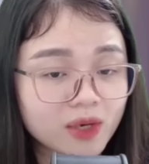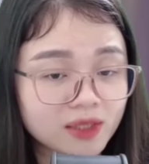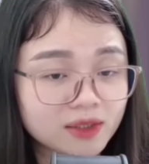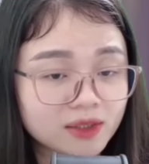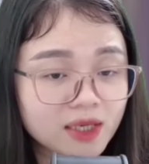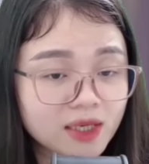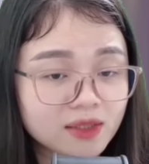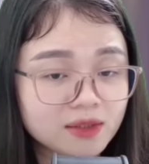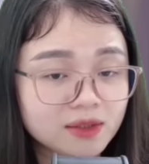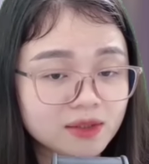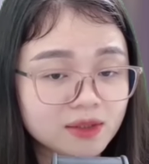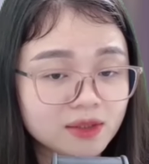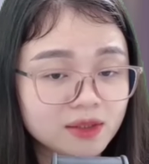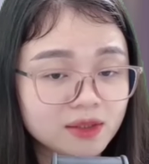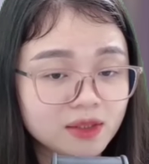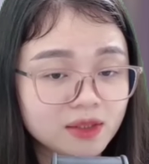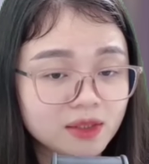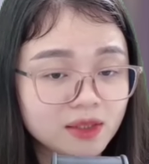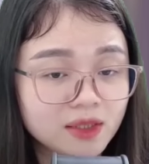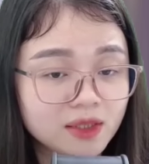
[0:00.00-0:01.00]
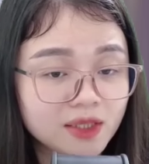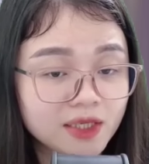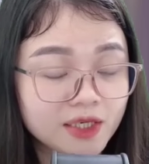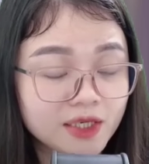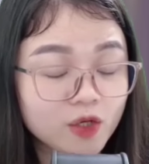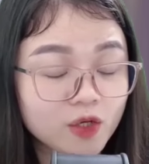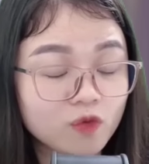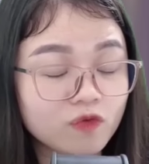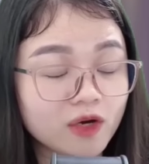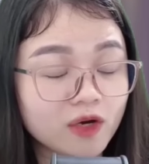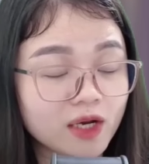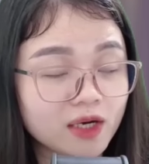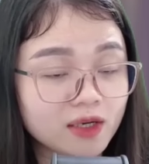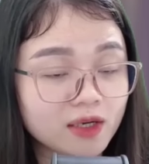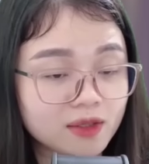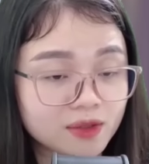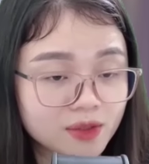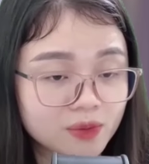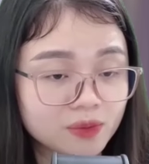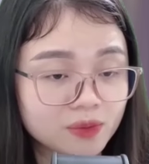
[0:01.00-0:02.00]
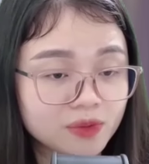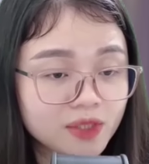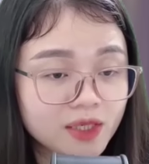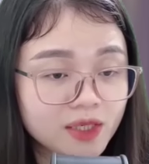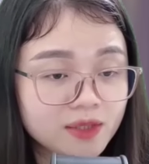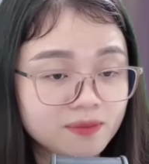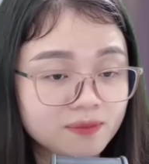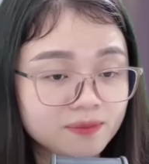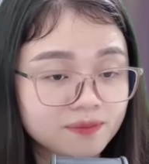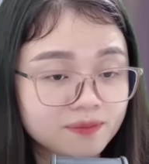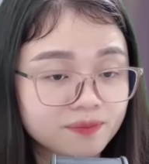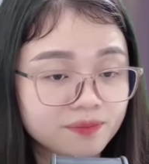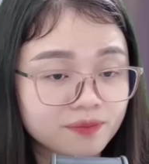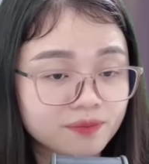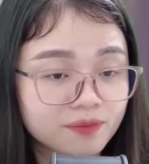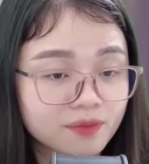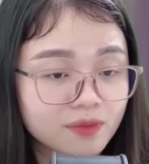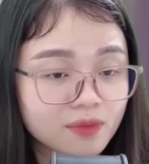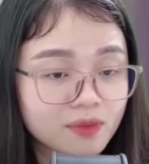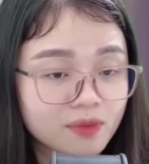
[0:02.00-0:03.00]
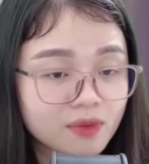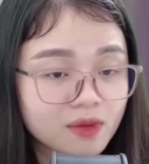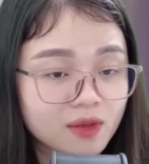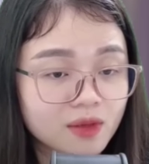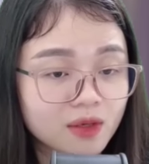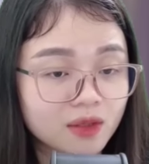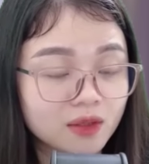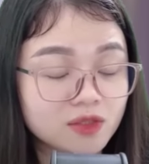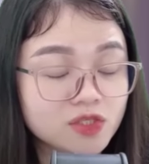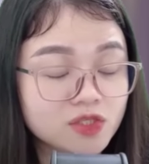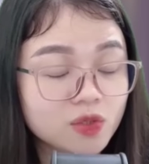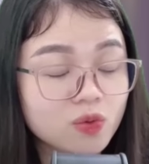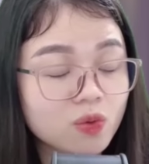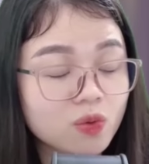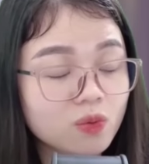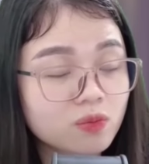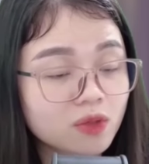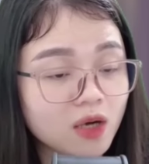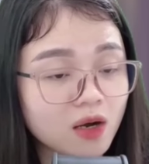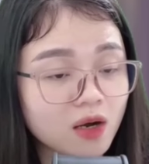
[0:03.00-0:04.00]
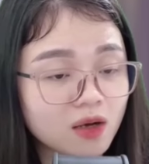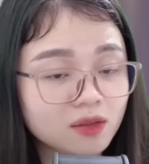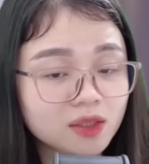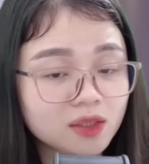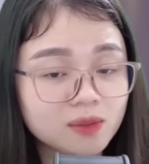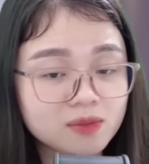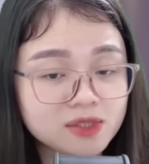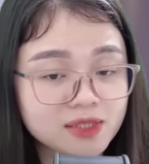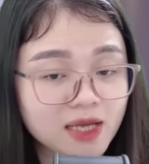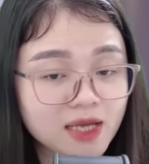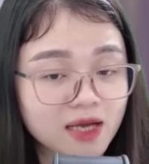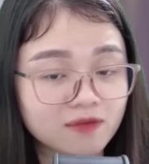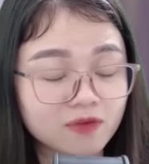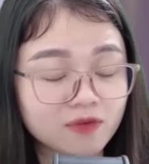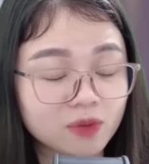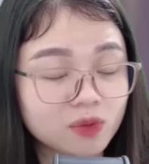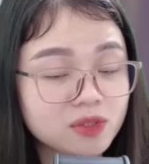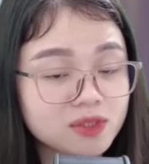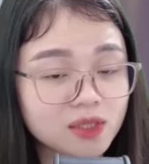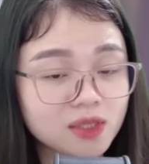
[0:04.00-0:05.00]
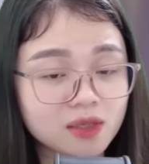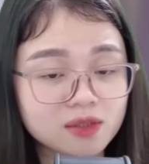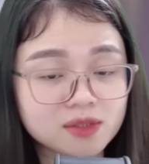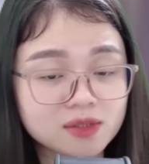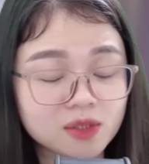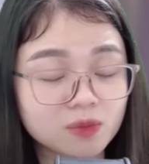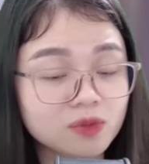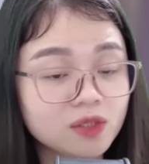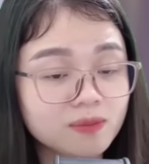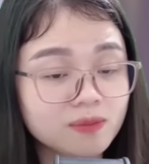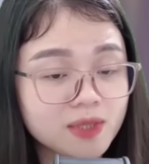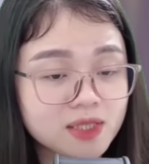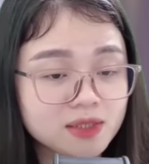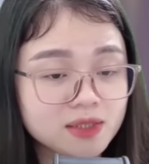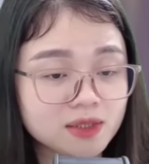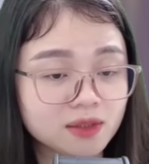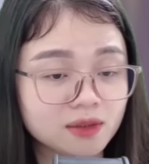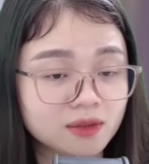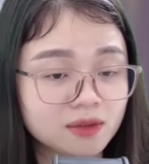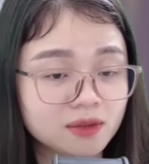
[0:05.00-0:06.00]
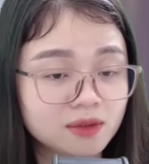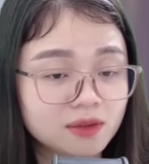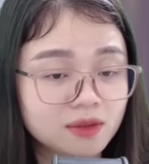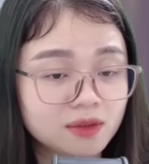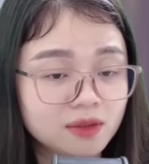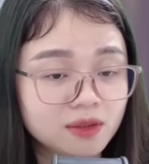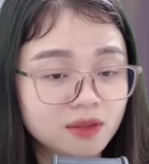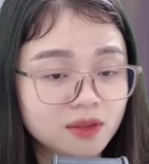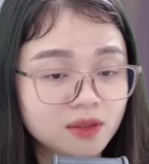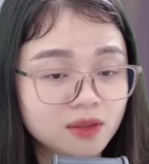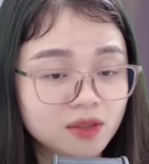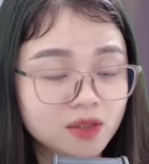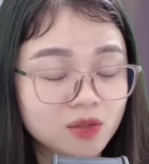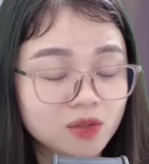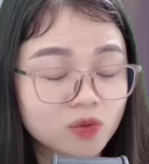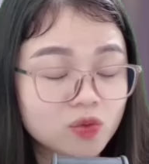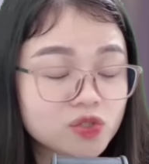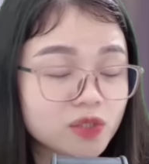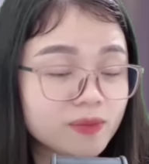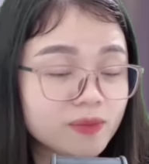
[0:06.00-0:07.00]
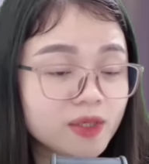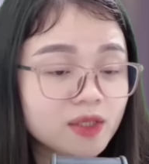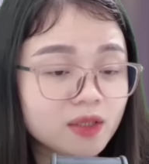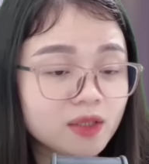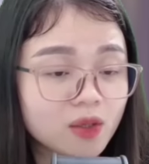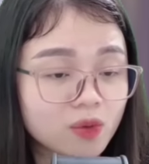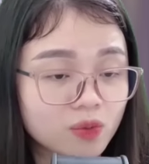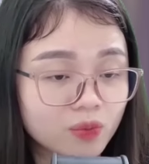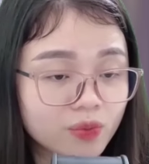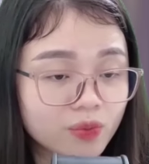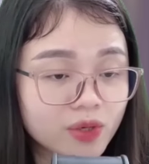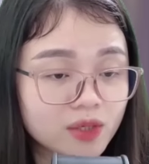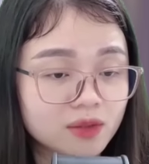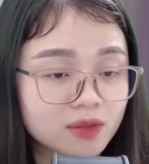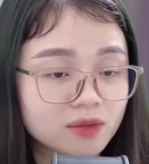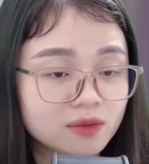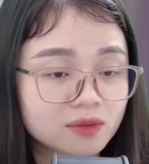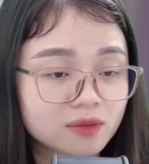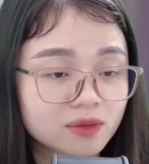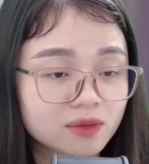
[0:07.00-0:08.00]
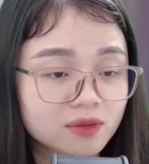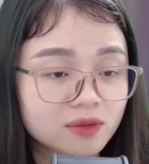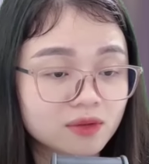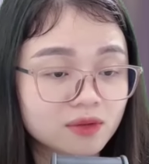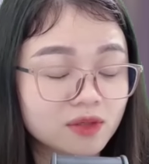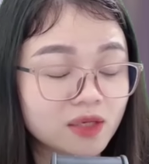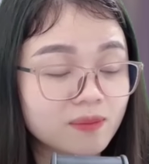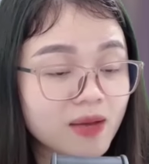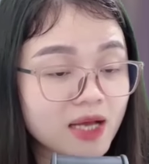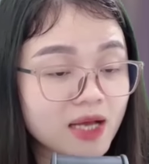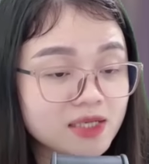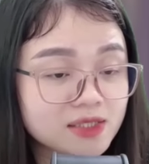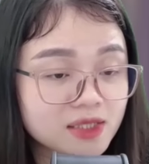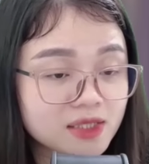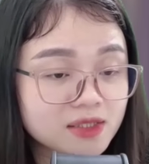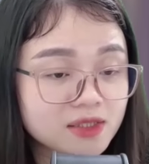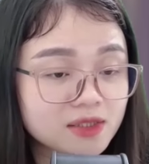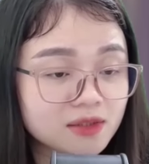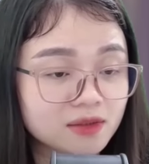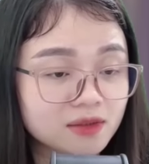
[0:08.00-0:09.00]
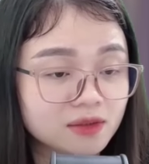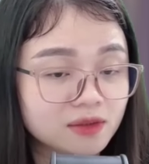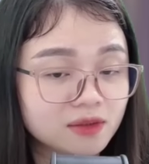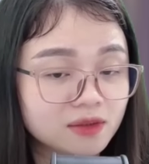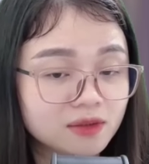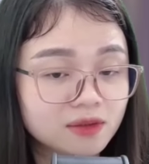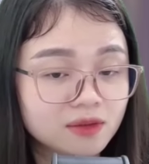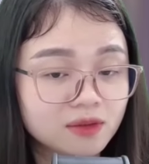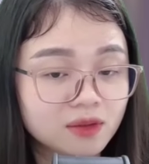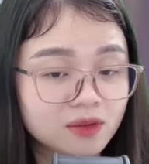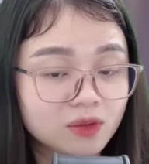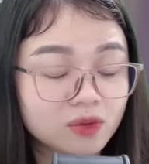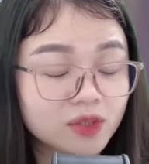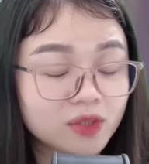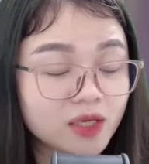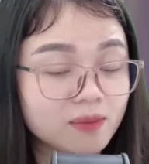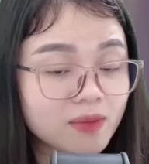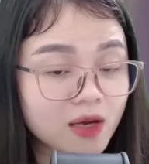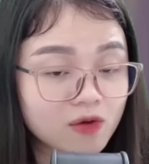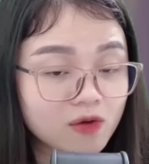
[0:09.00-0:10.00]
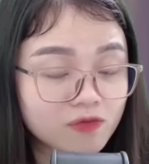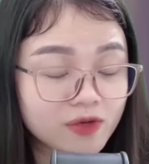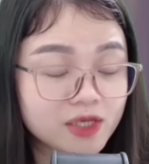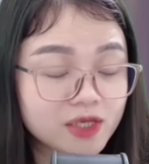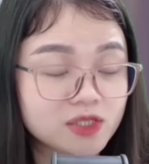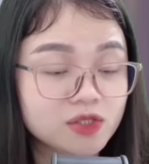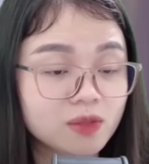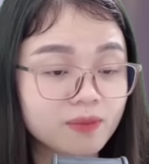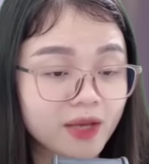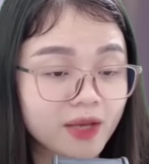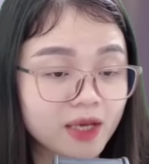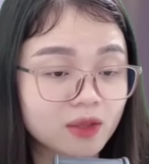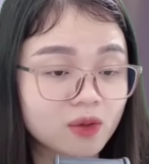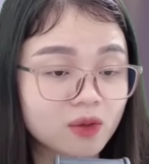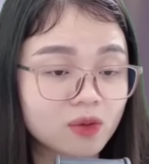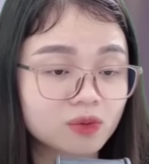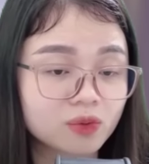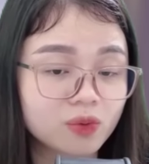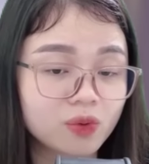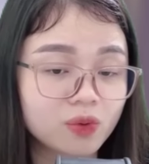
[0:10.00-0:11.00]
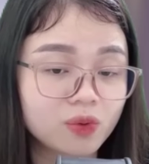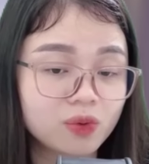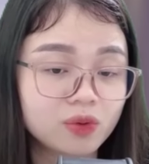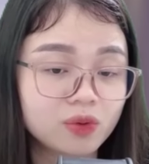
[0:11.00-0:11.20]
thắt Đây không phải là lần đầu tiên Lần trước cô cũng có tâm trạng và nỗi sợ giống như bây giờ Cô chỉ biết cầu nguyện Người ba trên trời Có thể bảo vệ cho mẹ con cô